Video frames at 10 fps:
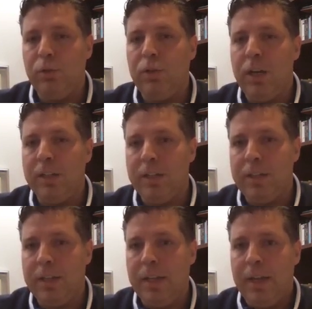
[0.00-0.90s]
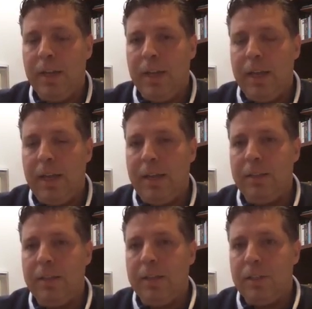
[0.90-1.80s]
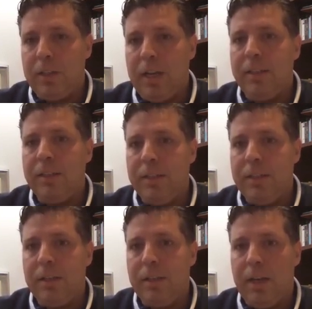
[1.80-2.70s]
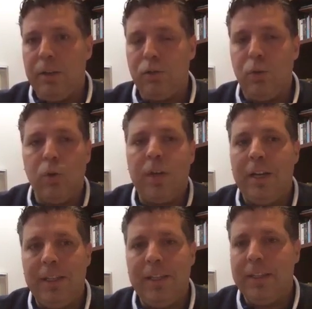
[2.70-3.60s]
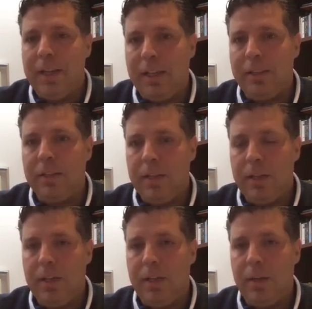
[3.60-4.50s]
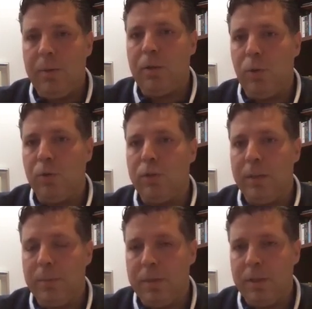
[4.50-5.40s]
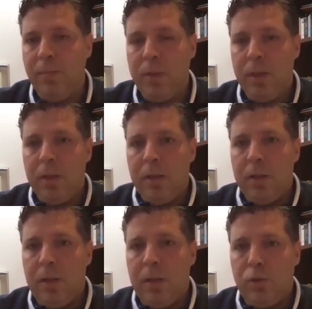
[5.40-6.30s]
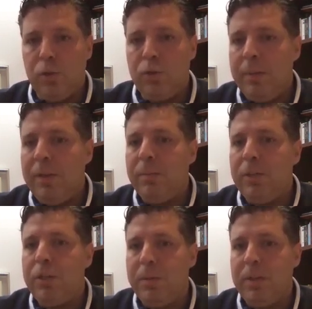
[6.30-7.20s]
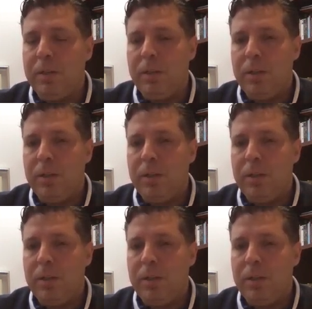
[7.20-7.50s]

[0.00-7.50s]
dünyada da en trendi yani son kale denilen e, bir konsepti. Hı hı. E, çözülebilmiş bir